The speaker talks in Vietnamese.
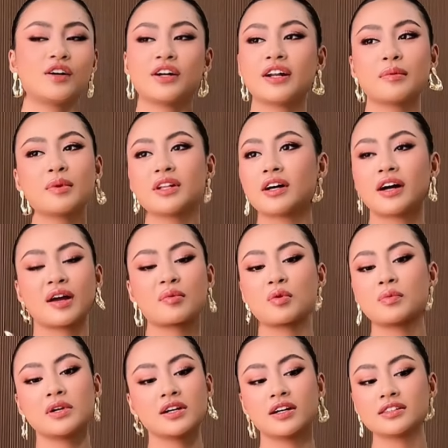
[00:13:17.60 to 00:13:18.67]
Thôi đến bây giờ em
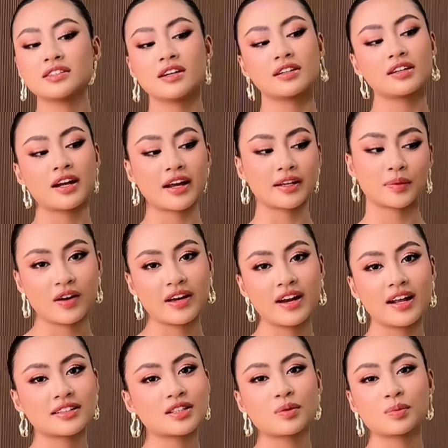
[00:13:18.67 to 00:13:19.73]
không hứa trước nữa anh. Có nghĩa
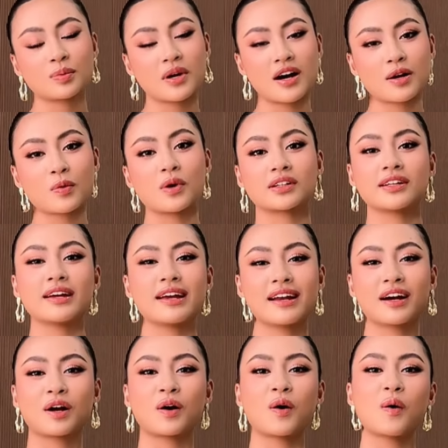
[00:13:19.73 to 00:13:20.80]
là trong uh, cuộc thi
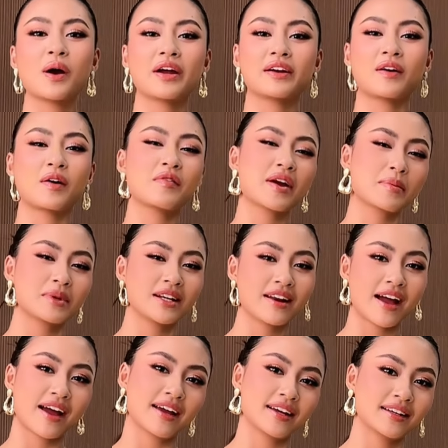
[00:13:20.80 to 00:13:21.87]
là cô ấy nói với em như
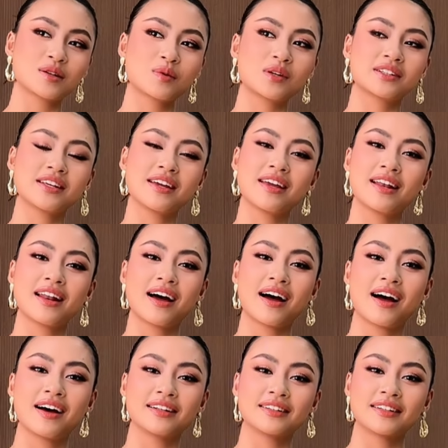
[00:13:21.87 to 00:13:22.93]
này, sau cuộc thi
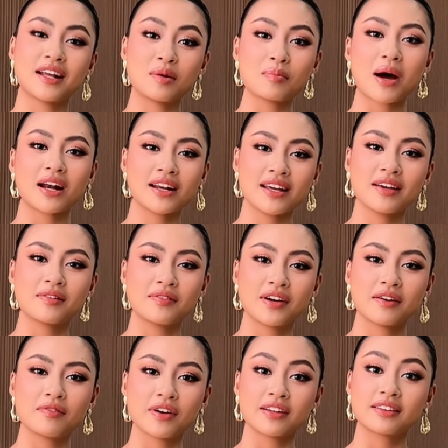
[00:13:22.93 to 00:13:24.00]
là đến Bali
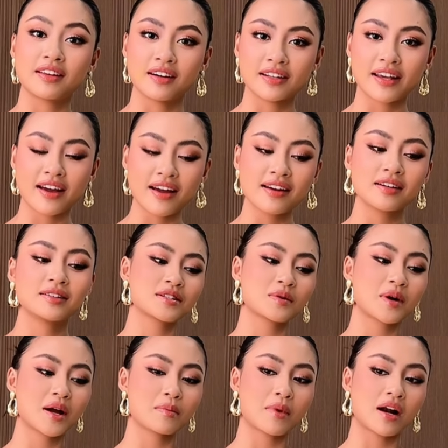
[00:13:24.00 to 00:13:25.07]
với với tớ nhá.
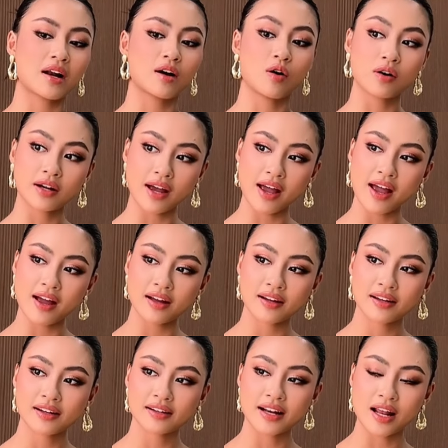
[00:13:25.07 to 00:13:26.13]
Xong Hạnh bảo là ok,
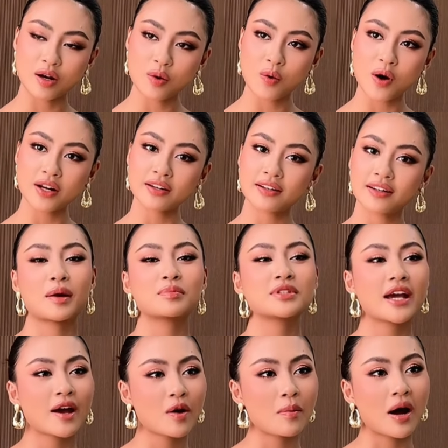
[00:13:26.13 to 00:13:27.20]
đến luôn. Em
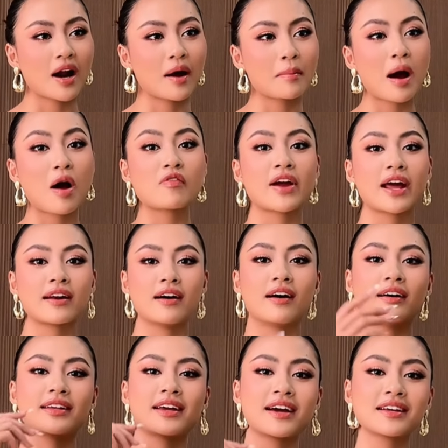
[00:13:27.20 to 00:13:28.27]
trêu bảo là bao vé ăn
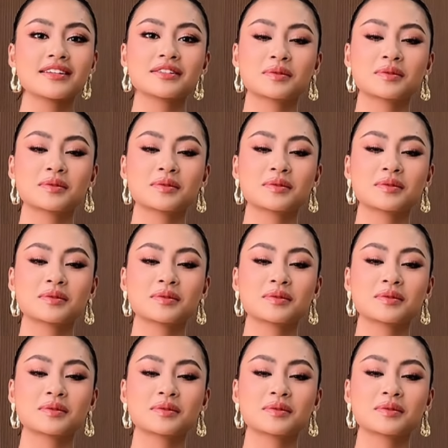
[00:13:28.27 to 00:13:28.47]
ở nhá.